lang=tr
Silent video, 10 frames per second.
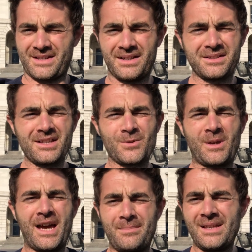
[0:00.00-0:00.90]
Anladınız mı?
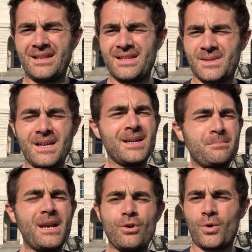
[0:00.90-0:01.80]
Yani bildiğiniz
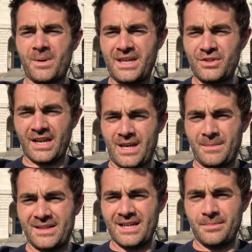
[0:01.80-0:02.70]
bir lokma yiyecek
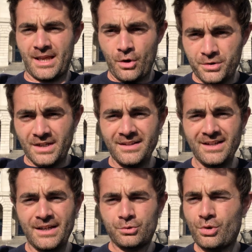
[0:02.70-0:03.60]
ekmekleri bile yokken
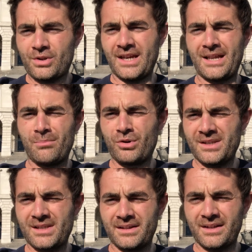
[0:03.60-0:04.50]
Türkiye'den bu
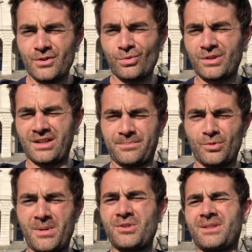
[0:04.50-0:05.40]
insanlara Sultan
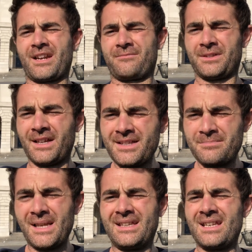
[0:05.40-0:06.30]
Abdülmecit tarafından
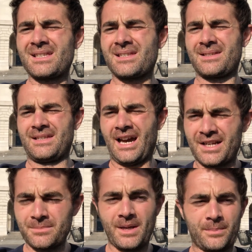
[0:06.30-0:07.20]
bildiğiniz
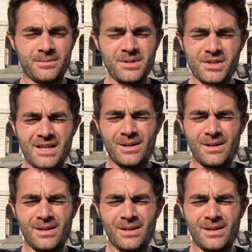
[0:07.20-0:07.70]
yardım yapılmış.